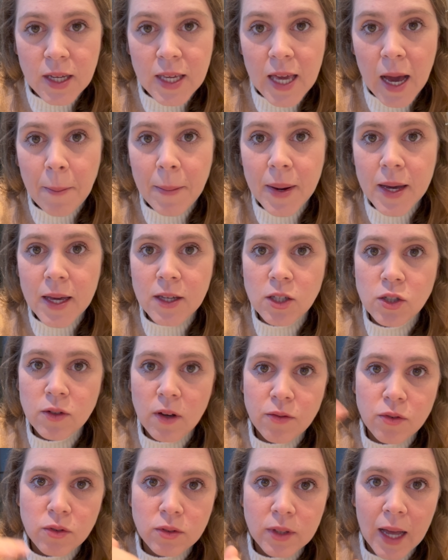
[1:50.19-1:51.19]
E amanhã a gente vai
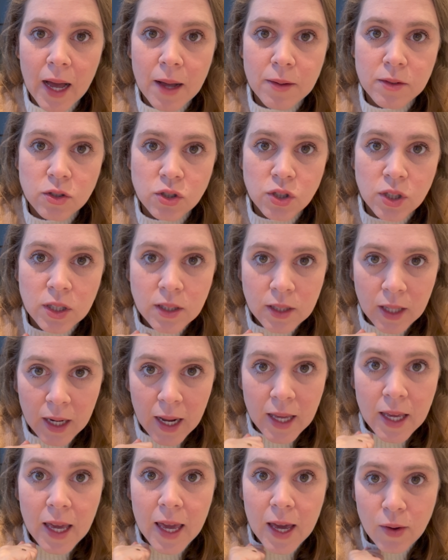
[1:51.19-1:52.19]
voltar de
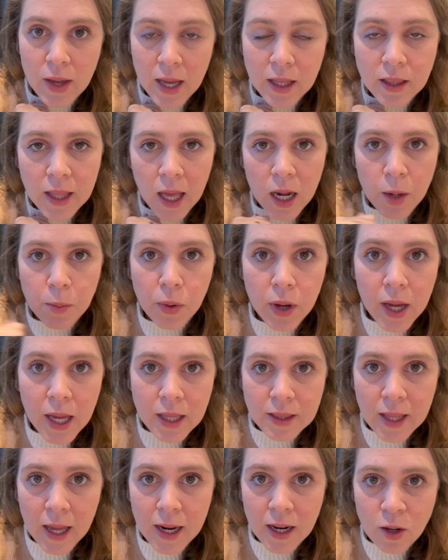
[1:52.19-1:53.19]
trem, eu e a Tara, porque a
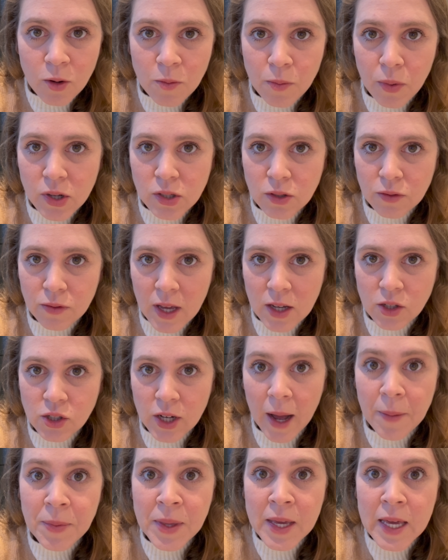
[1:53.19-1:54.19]
Tara não pode viajar